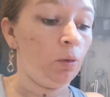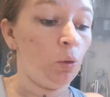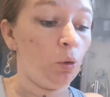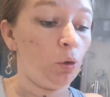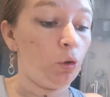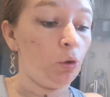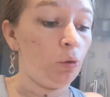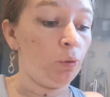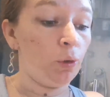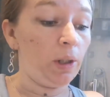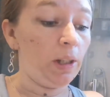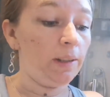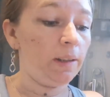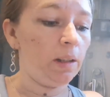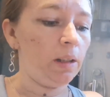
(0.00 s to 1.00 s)
Donc euh, vu
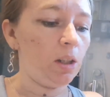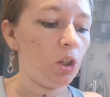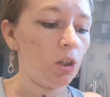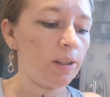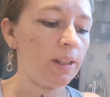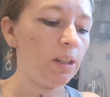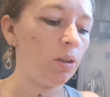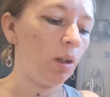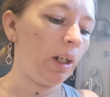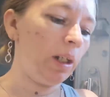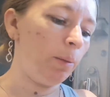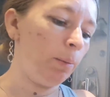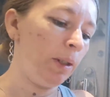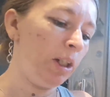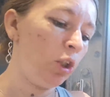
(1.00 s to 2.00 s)
qu'il était déjà
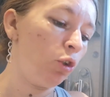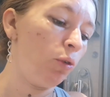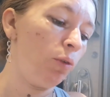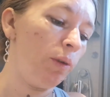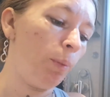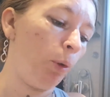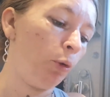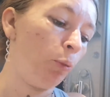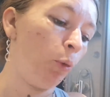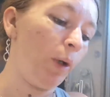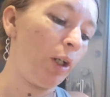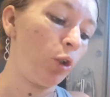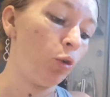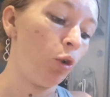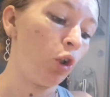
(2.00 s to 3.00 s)
6h30, je devais prendre mon
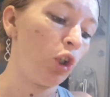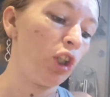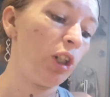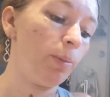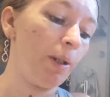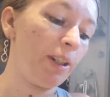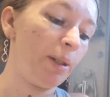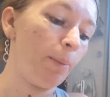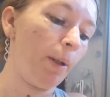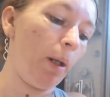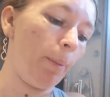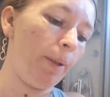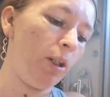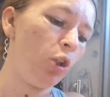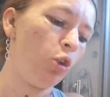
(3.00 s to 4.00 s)
linge dehors. J'ai dit bah c'est pas
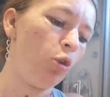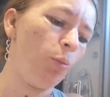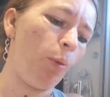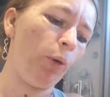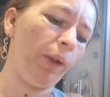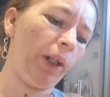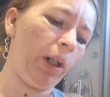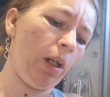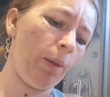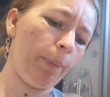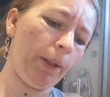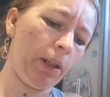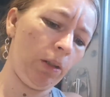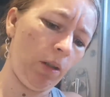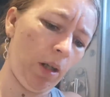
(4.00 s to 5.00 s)
la peine, je le prendrai
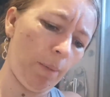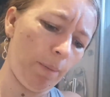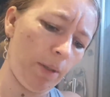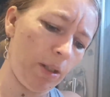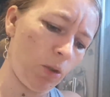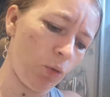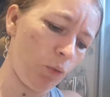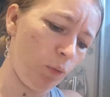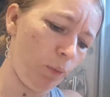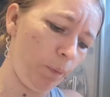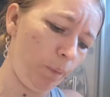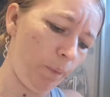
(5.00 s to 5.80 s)
après dans la maison.